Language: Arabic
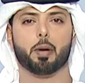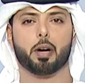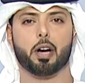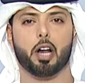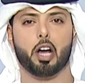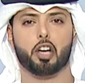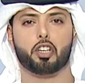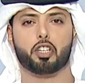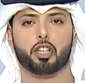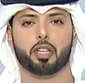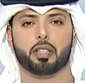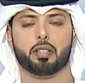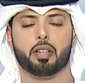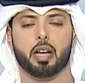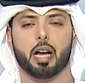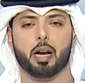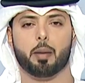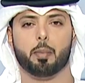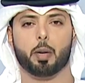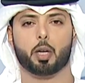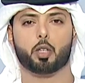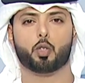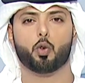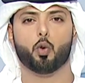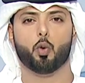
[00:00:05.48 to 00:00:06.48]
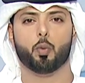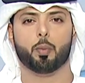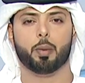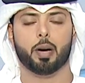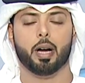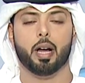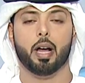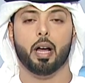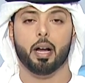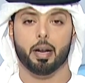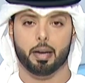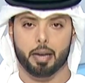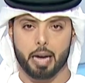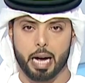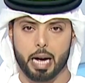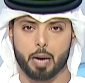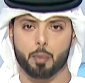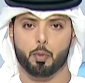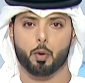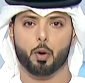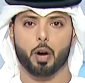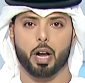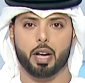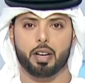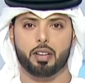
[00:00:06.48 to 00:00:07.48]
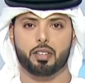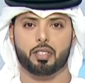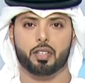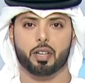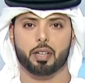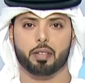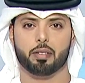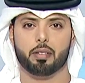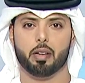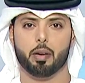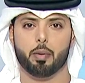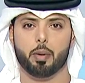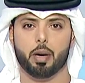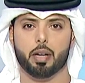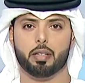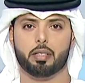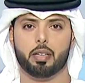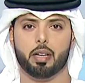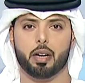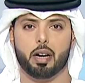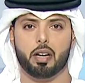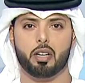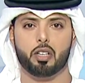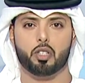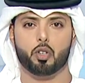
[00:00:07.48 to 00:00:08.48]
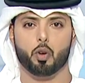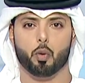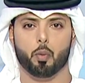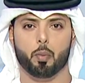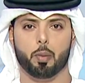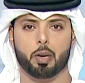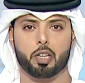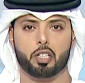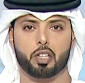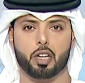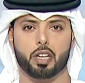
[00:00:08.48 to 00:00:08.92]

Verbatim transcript: بن راشد آل مكتوم نائب رئيس الدولة رئيس